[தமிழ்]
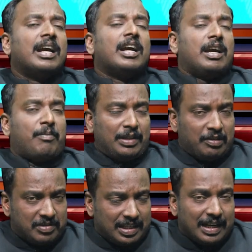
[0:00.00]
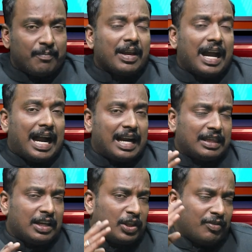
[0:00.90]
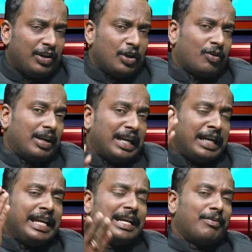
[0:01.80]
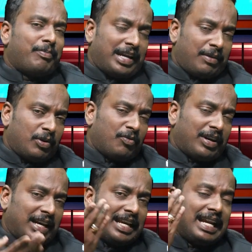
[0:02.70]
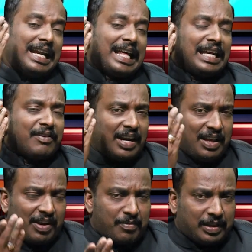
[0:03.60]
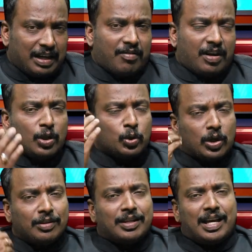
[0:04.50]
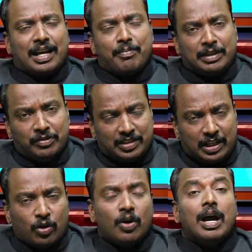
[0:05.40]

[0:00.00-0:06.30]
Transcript: பதிவு செய்கிறேன் அடுத்தடுத்த வீடியோக்களில் நீங்கள் பயன்பெறும் வகையில் நிறைய வேலைவாய்ப்பு தகவல்களை தொடர்ந்து நாங்கள் பதிவு செய்கிறோம்